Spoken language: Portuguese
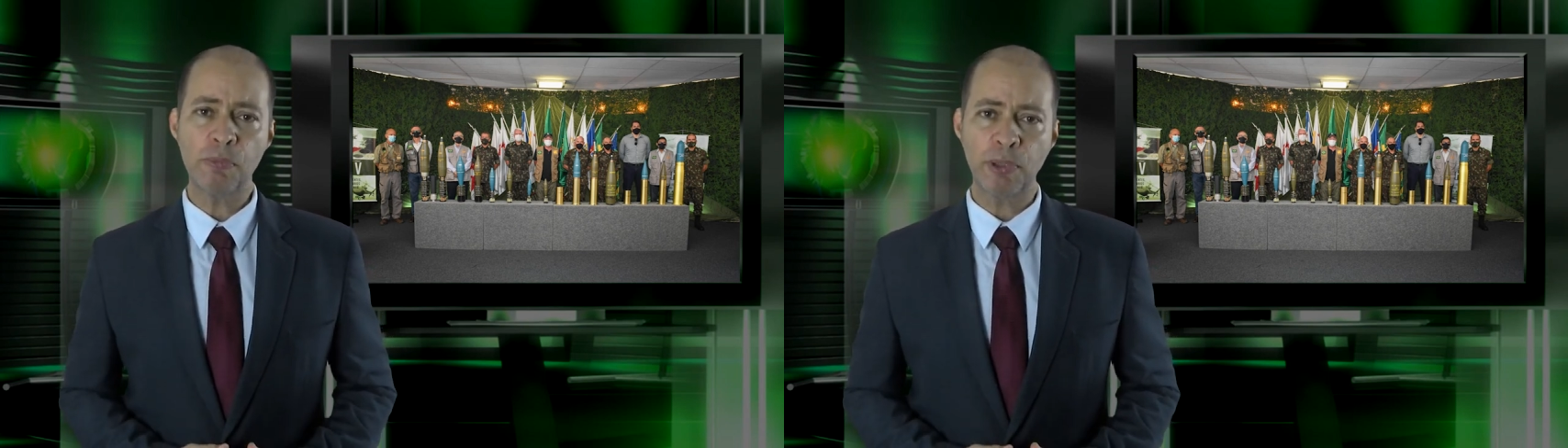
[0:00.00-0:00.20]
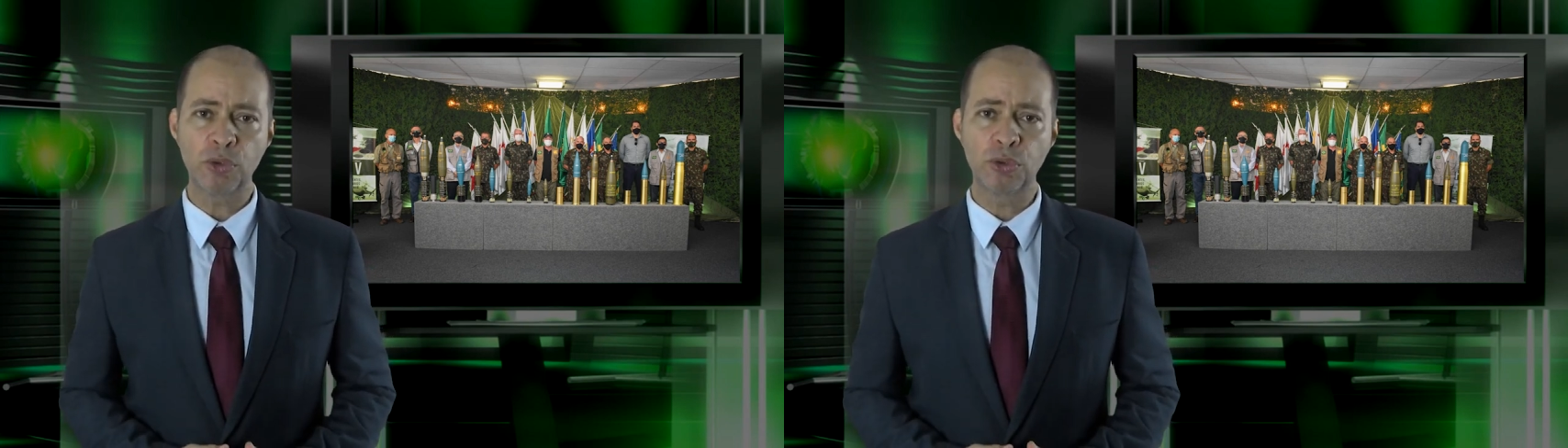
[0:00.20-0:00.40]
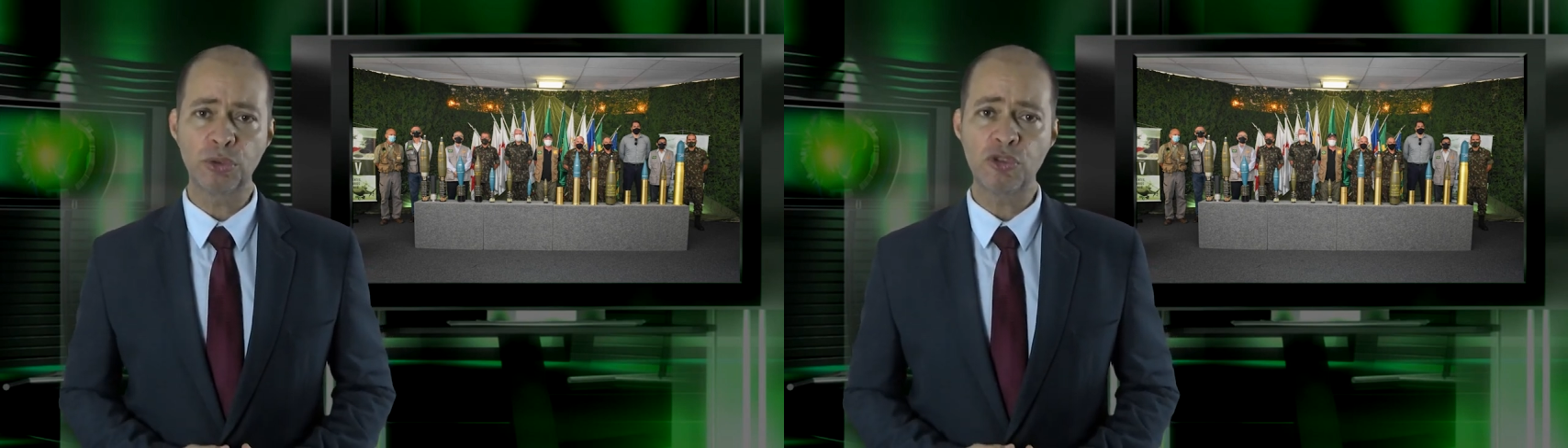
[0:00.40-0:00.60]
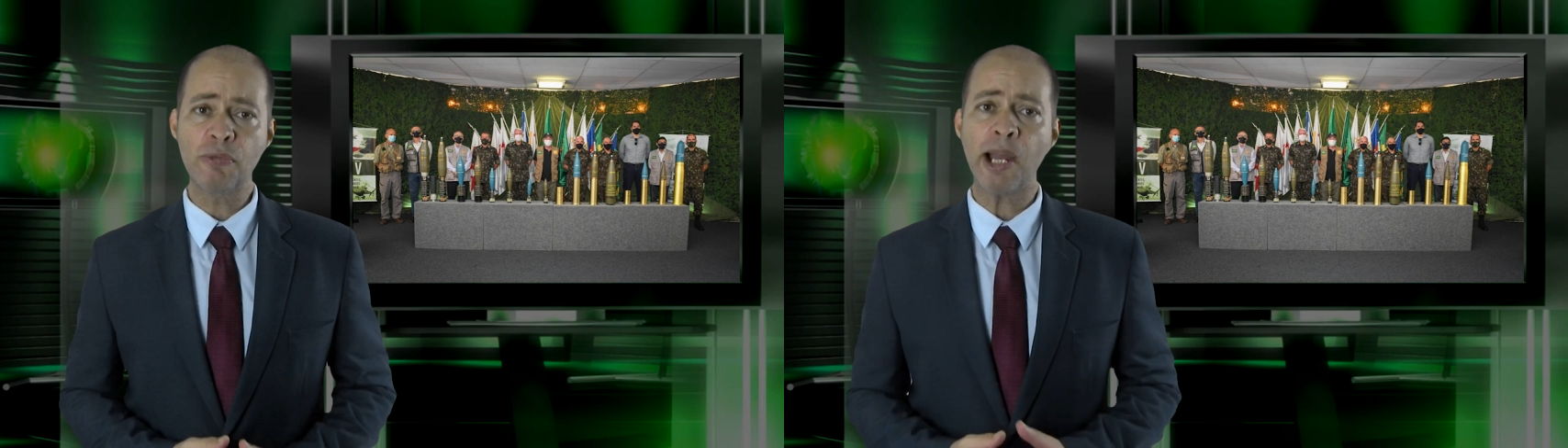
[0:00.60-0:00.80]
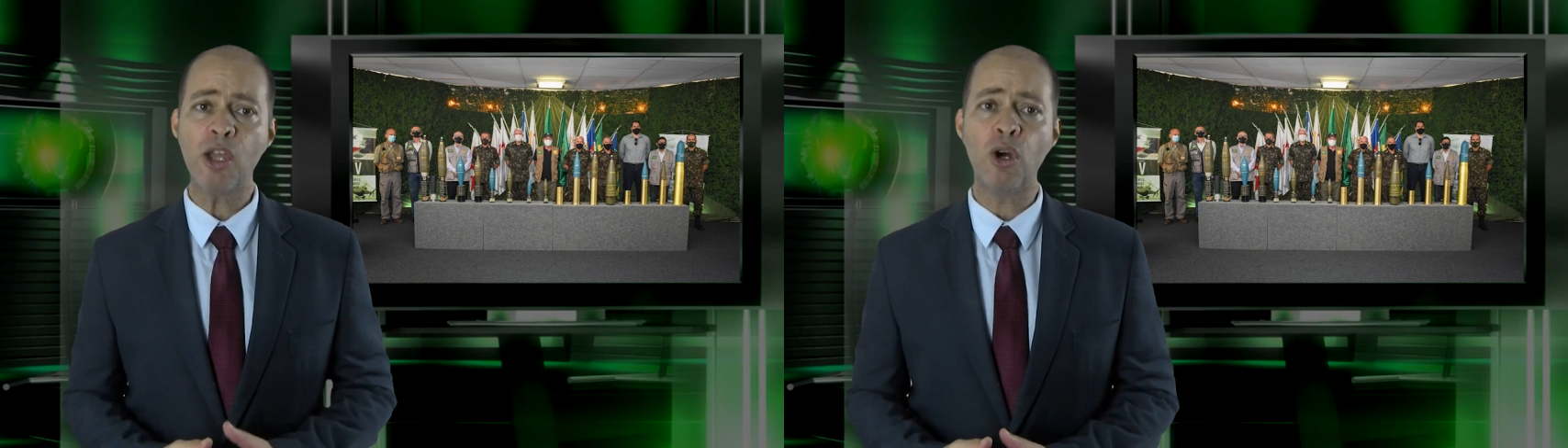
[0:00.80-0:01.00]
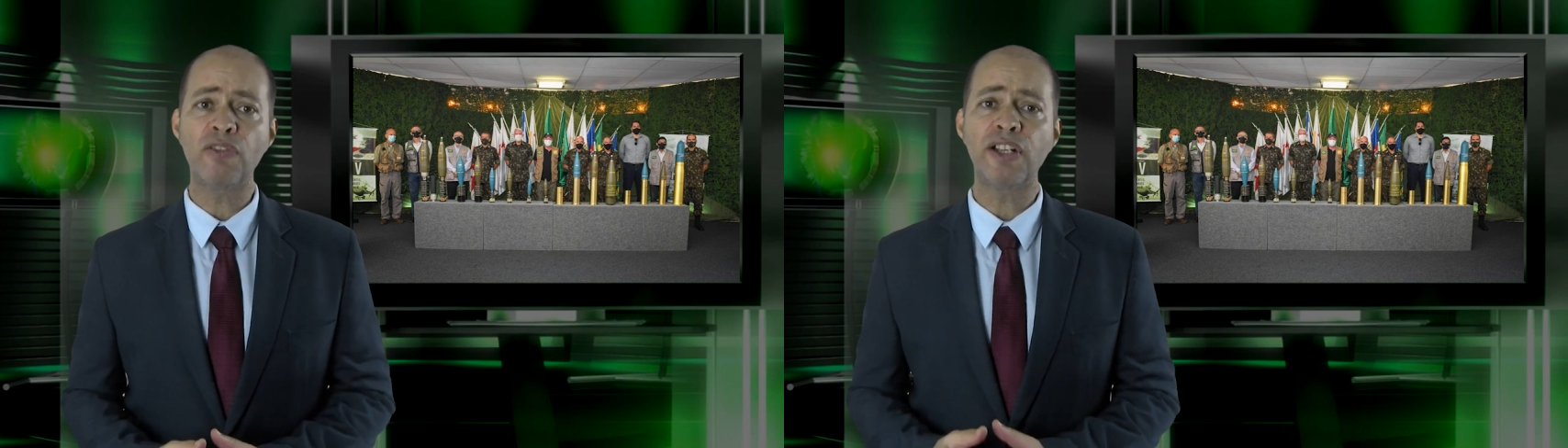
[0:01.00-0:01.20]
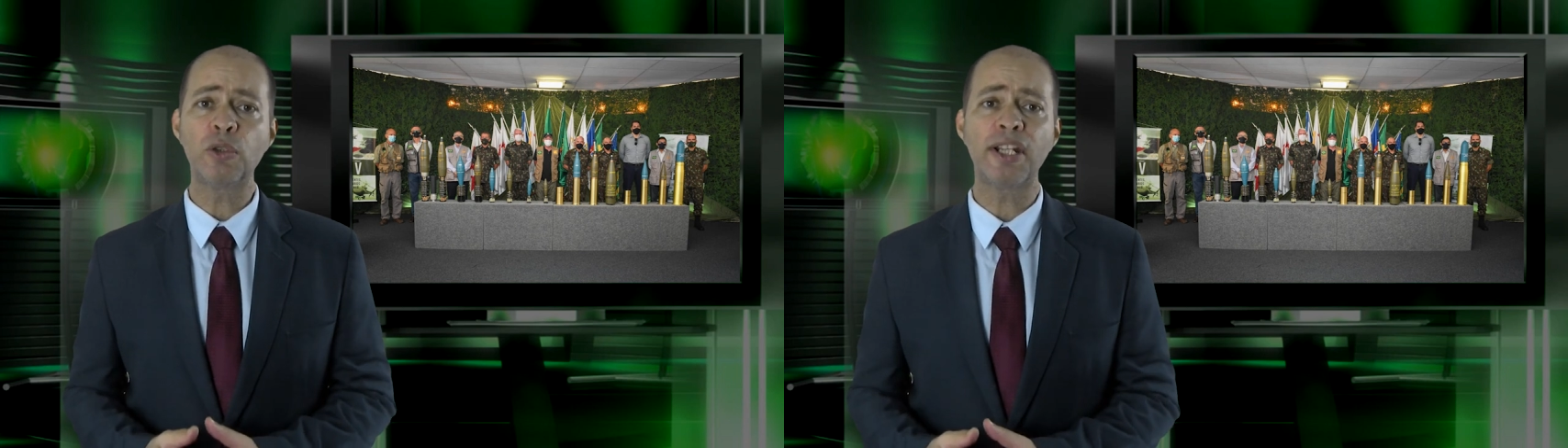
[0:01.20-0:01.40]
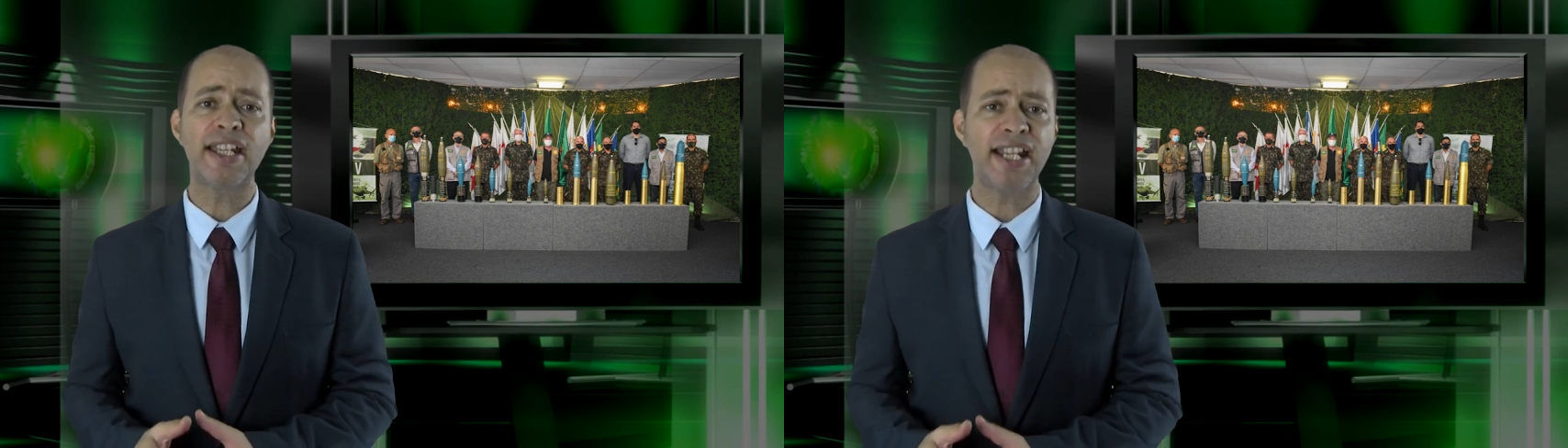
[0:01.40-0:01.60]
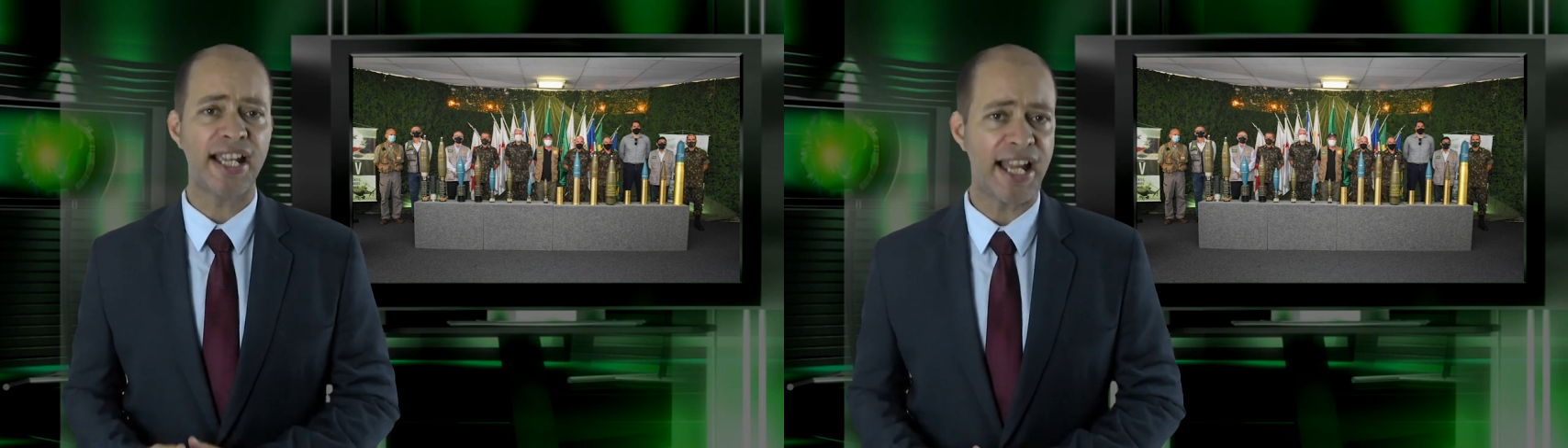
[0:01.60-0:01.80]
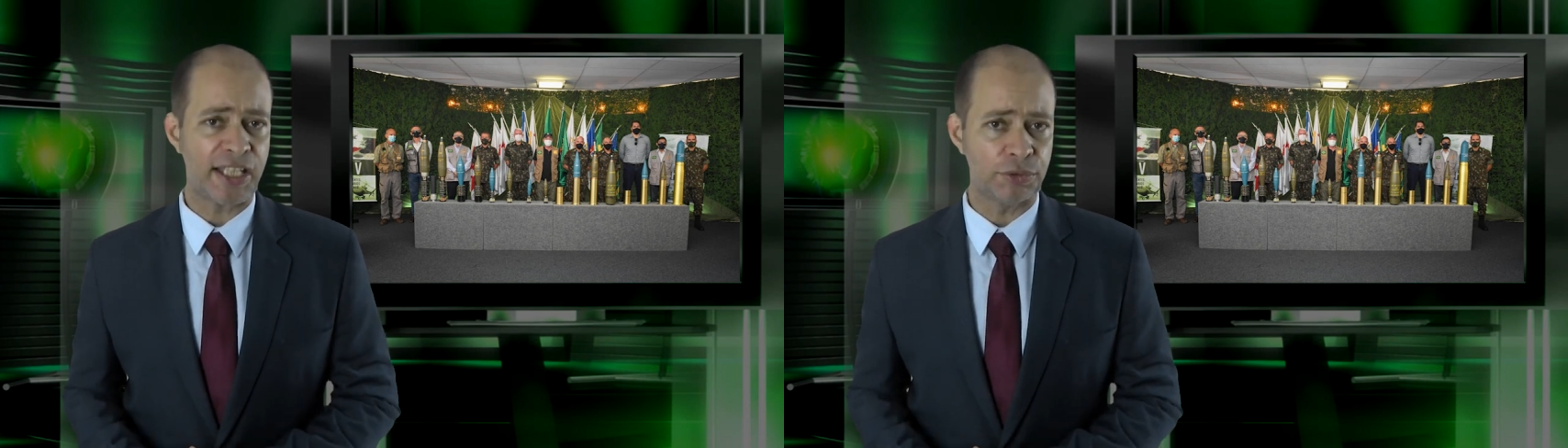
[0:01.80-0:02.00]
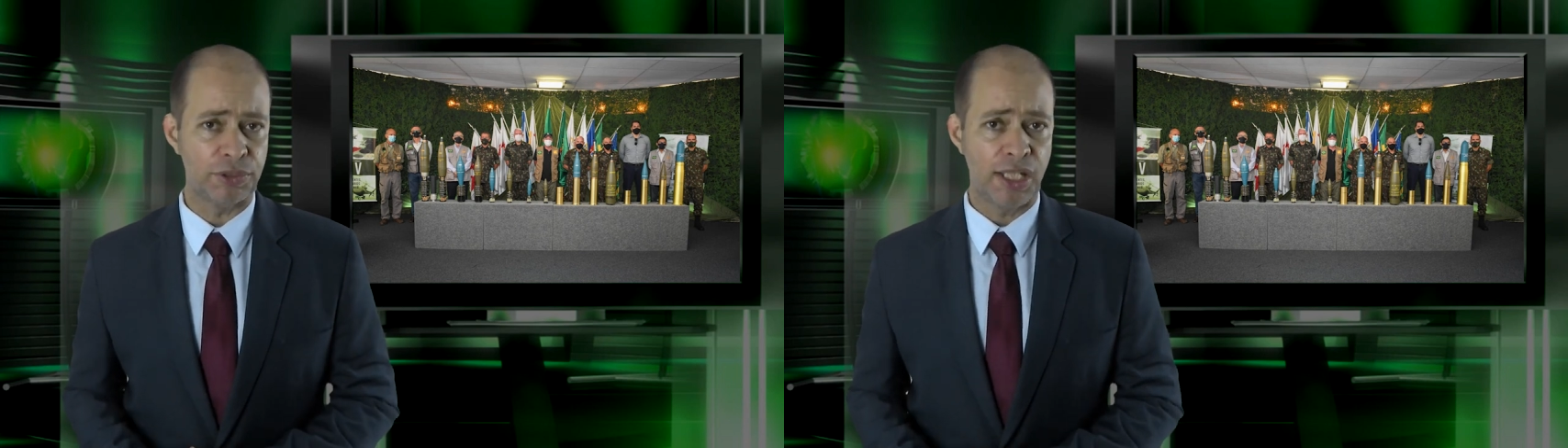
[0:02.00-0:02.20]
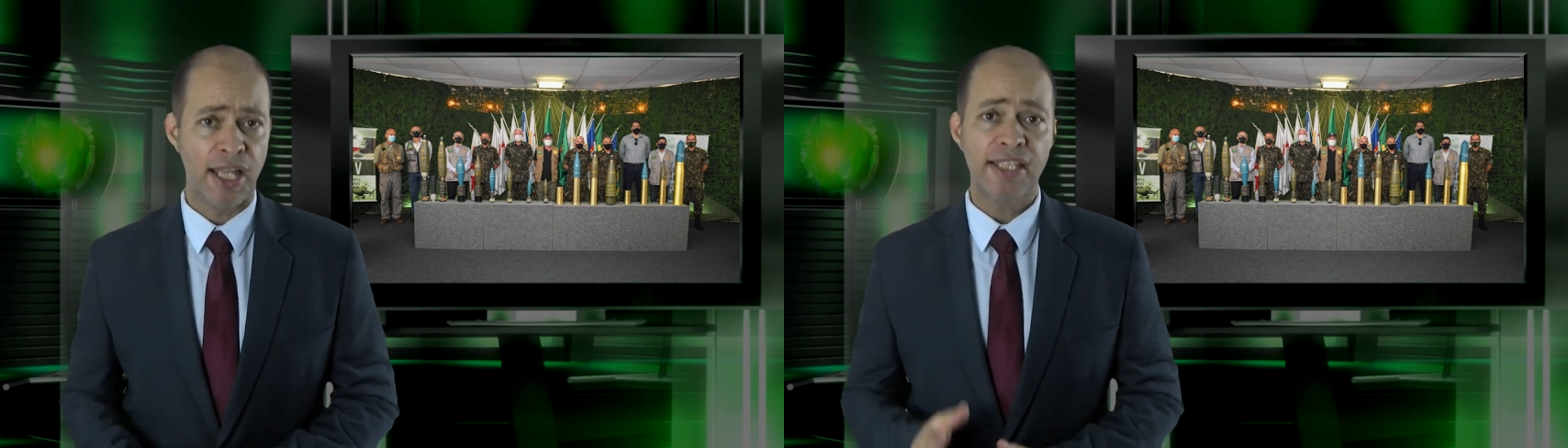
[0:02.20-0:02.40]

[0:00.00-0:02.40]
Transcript: produto de maior valor agregado,